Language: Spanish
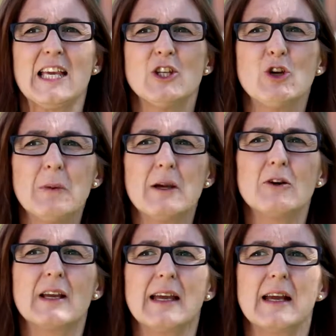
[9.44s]
Yo veo
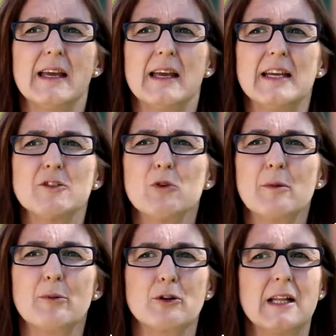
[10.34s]
que es muy
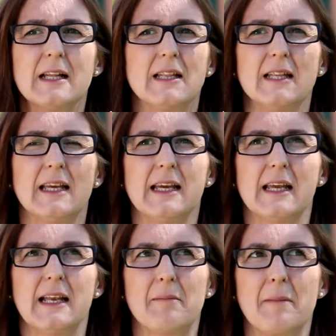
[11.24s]
importante
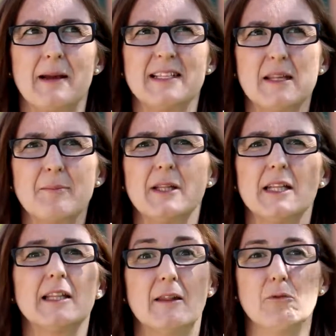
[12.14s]
que la mamá esté
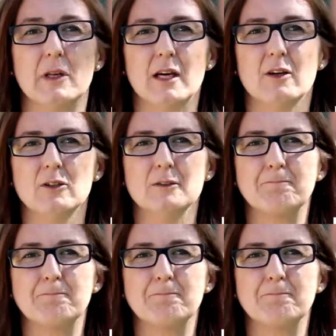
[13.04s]
pendiente de un hijo,